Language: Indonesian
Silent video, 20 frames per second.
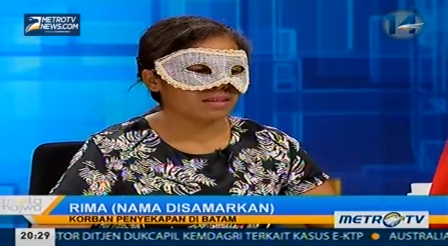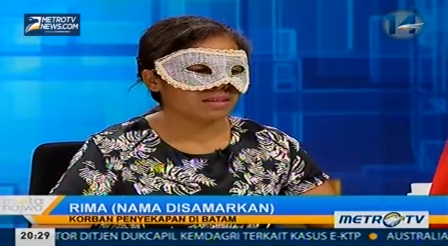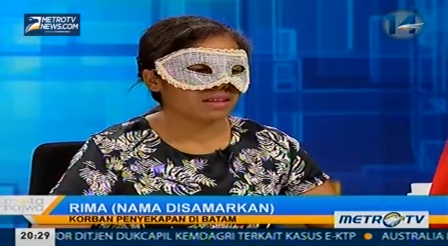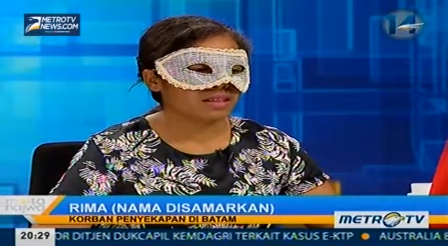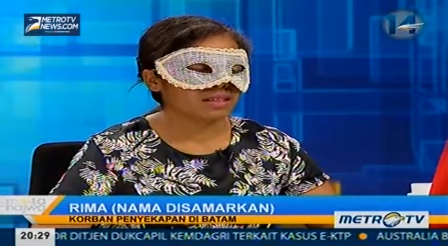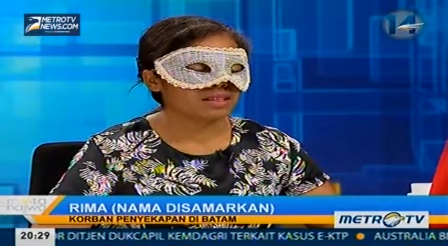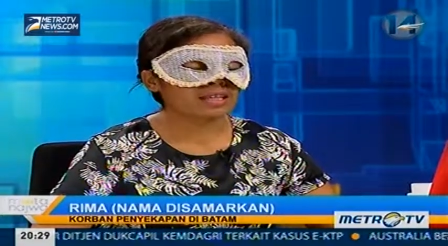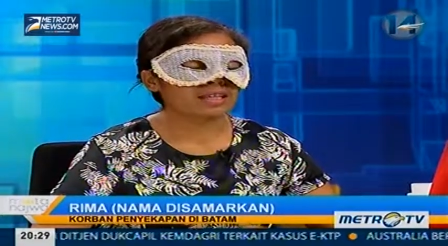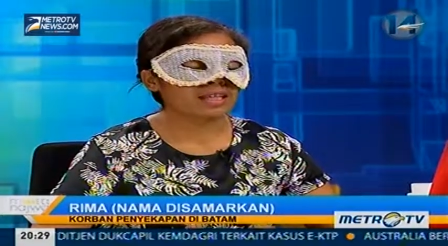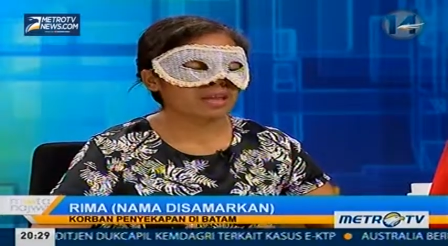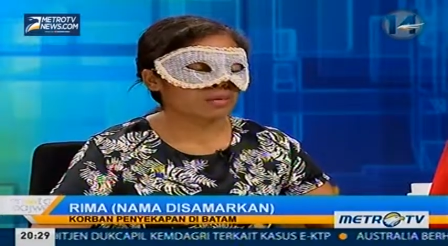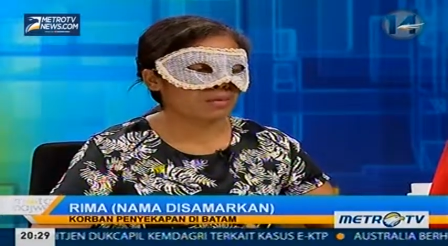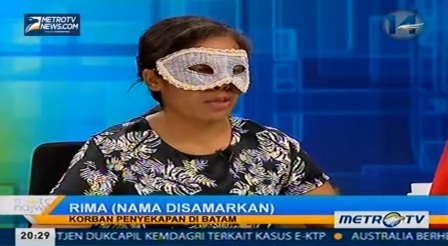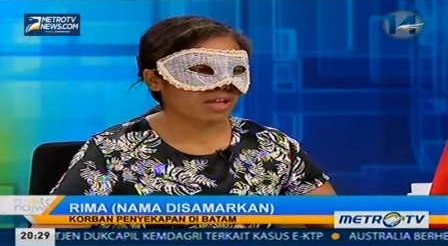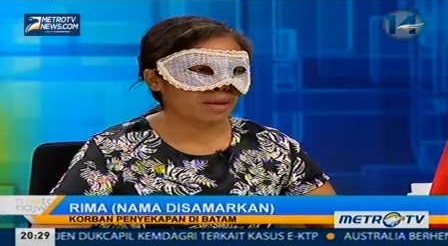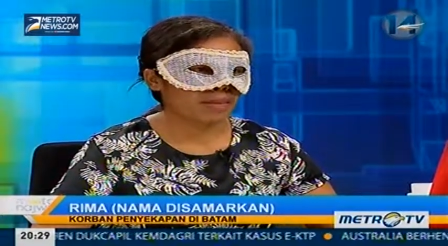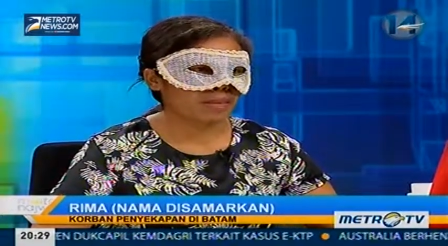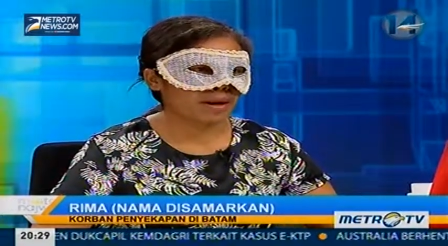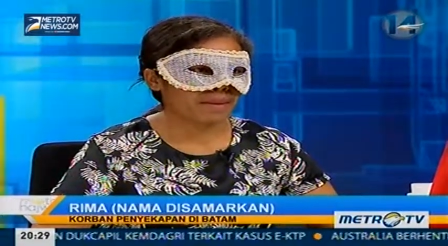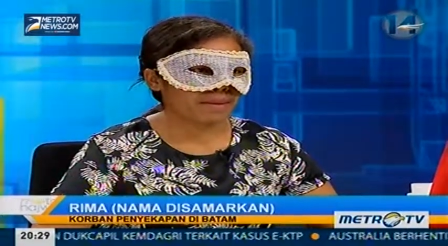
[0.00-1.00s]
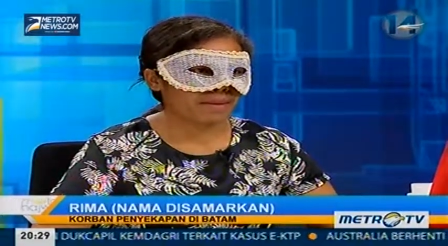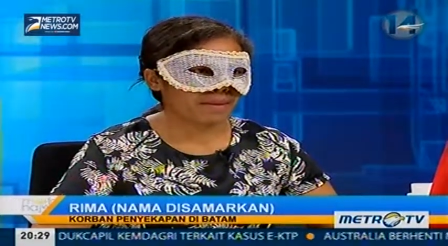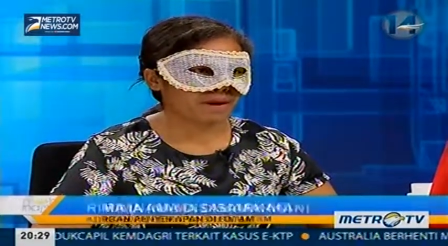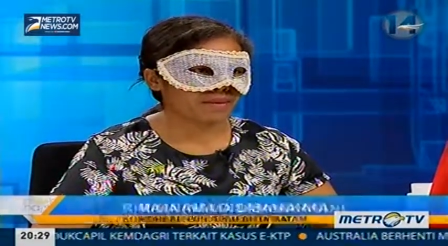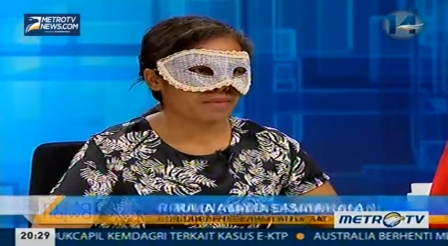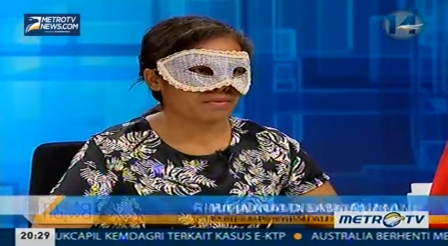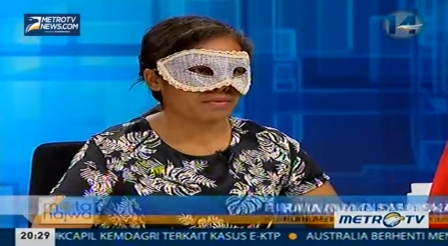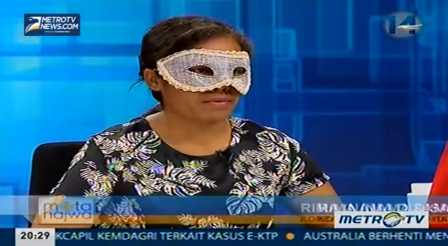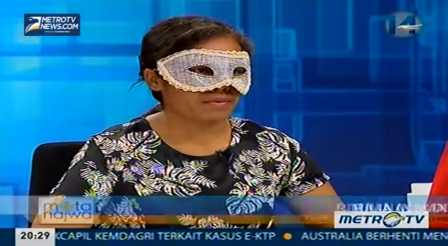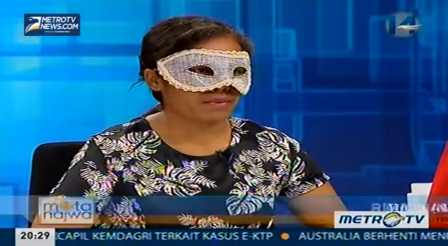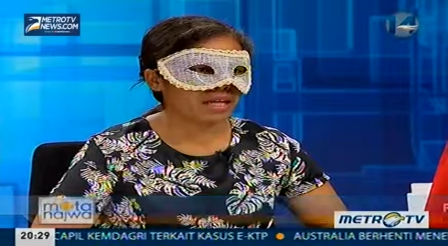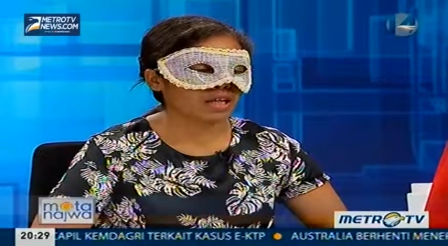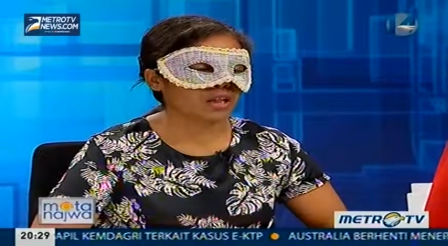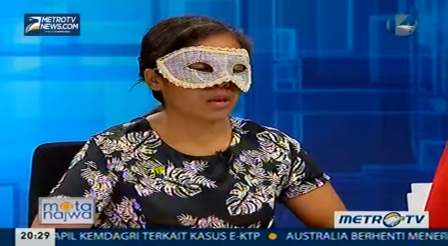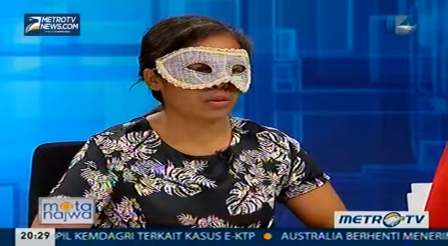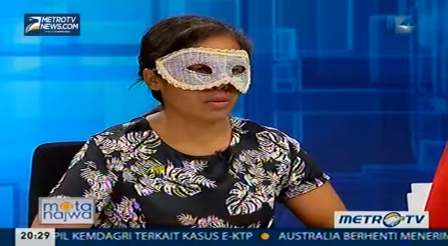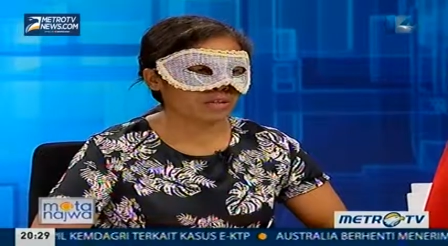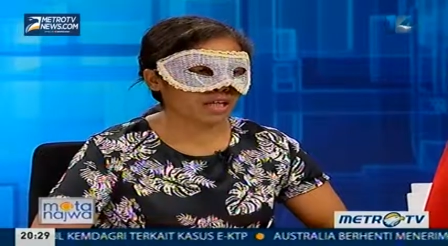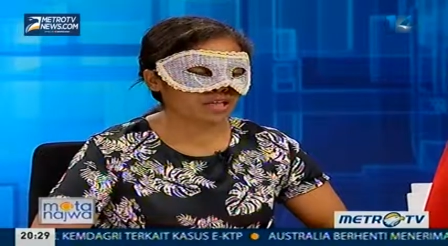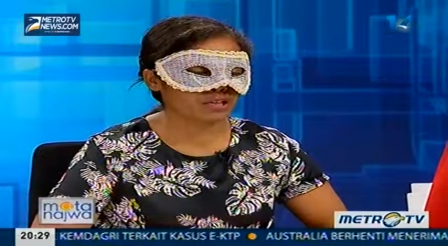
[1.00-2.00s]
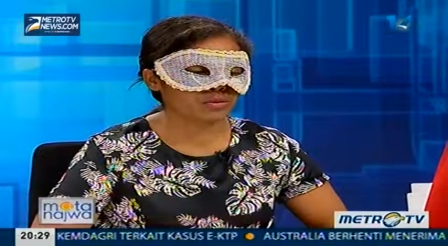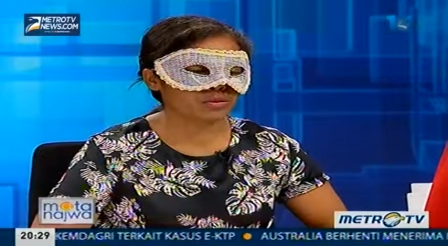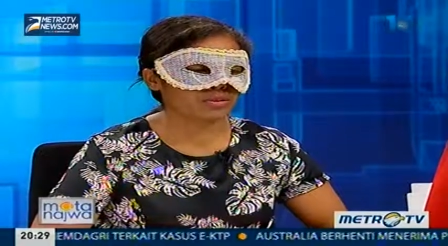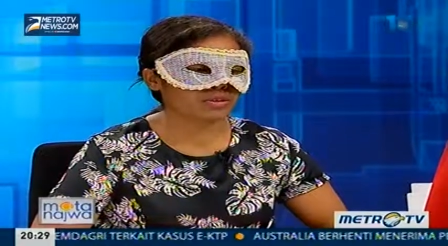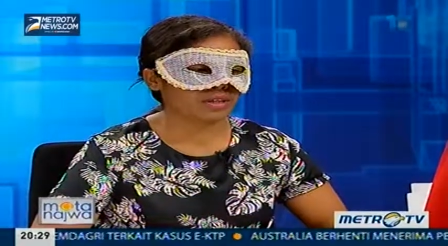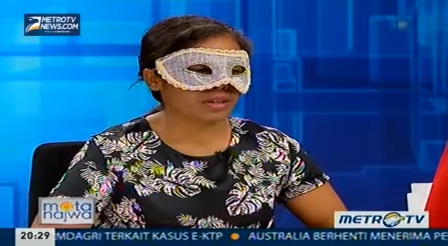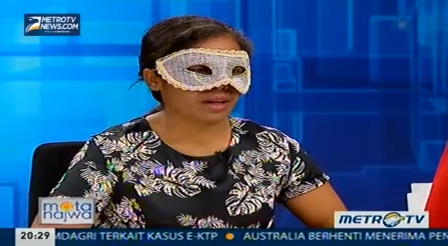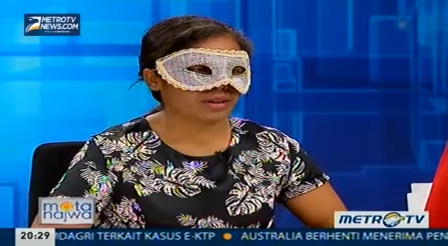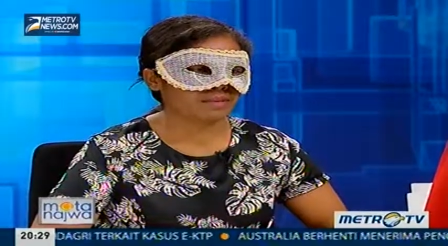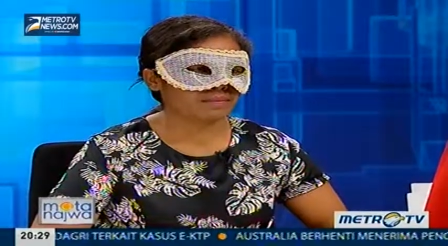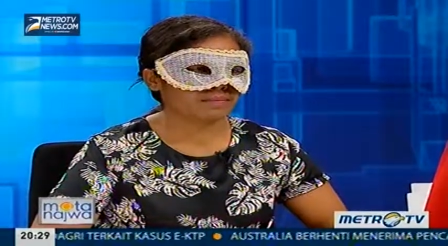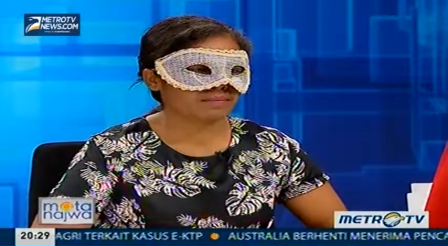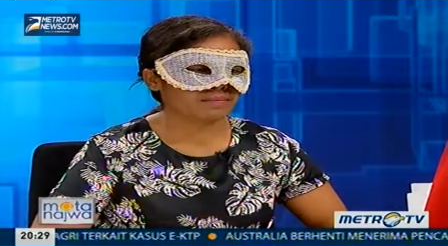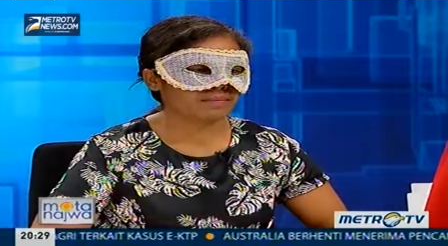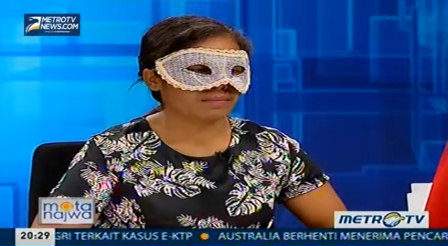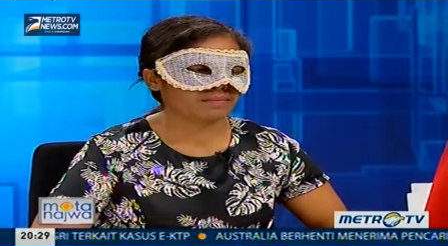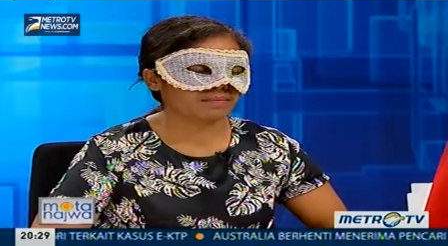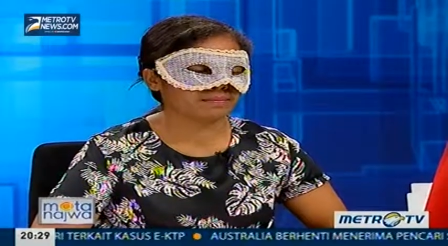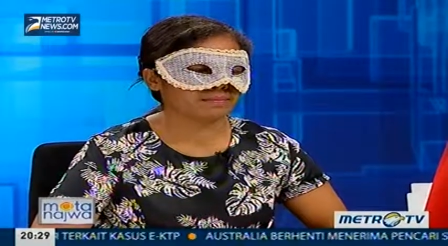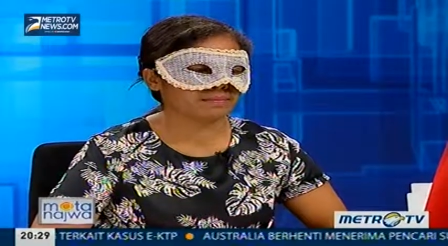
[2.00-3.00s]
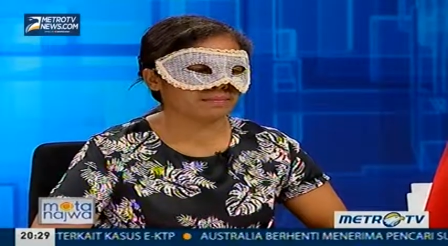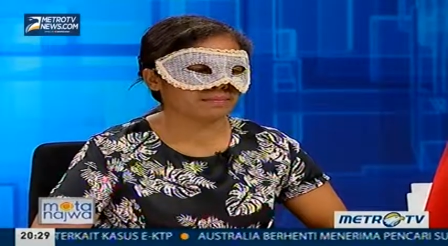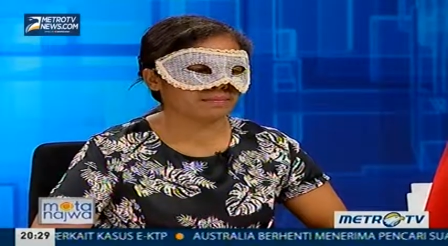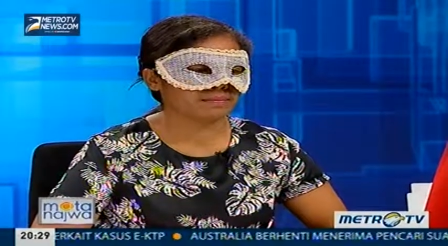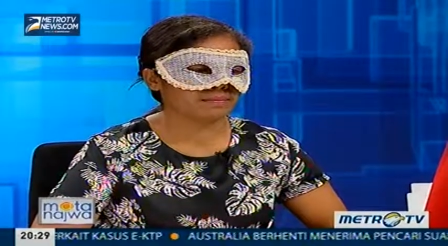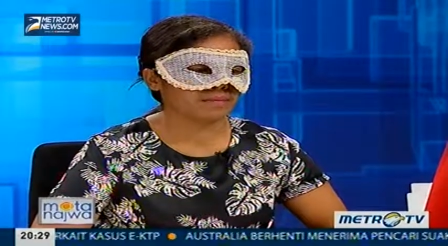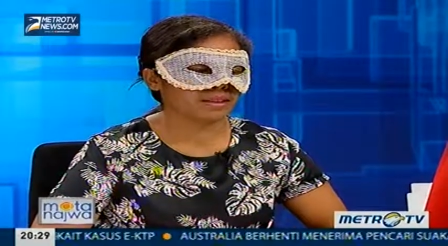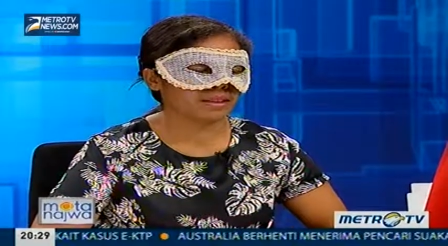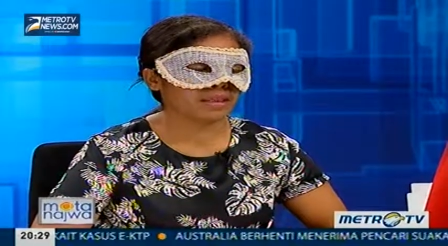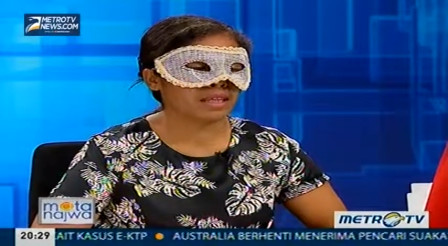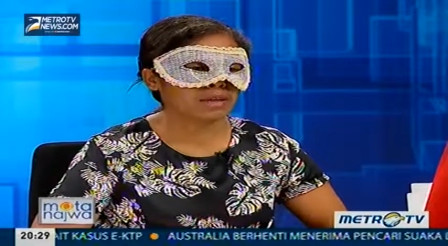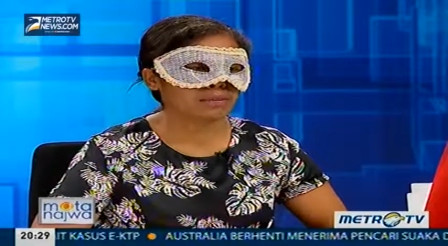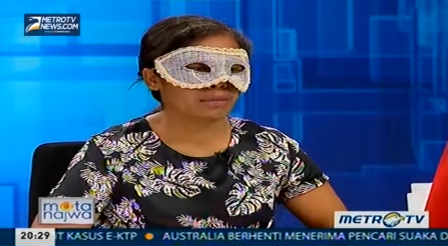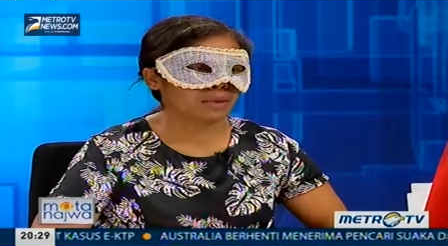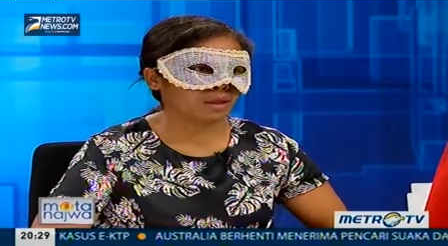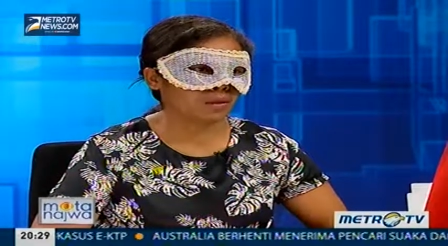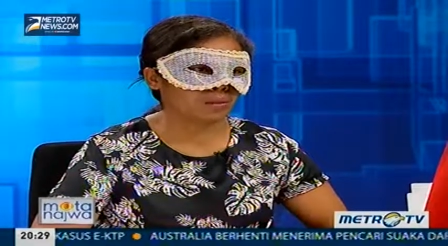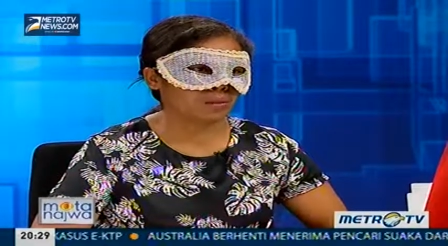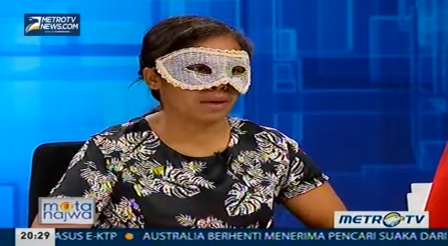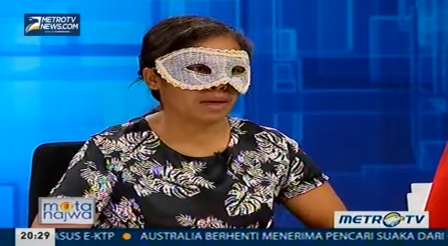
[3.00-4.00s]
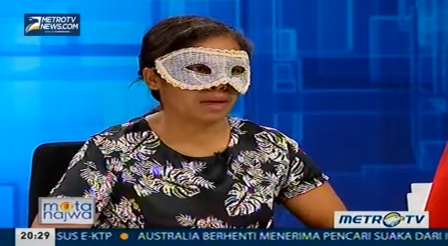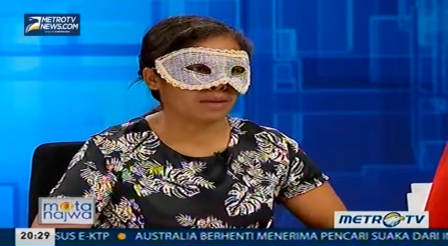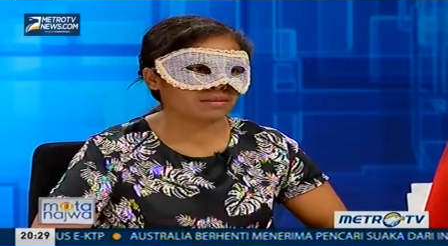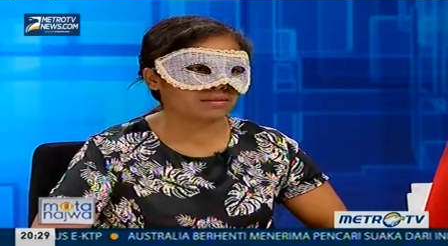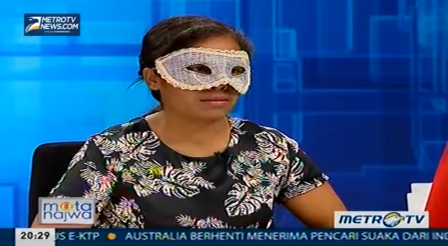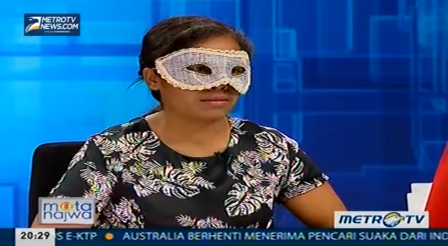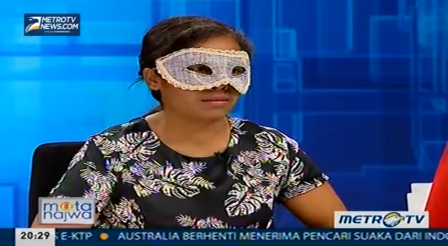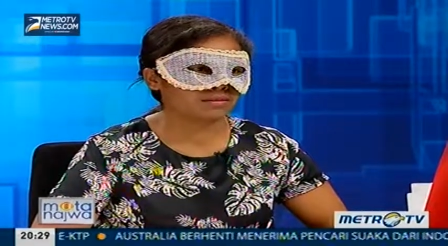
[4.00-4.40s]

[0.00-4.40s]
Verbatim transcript: Dan saya tidak punya apa-apa, saya hidup saya susah, tanpa rumah,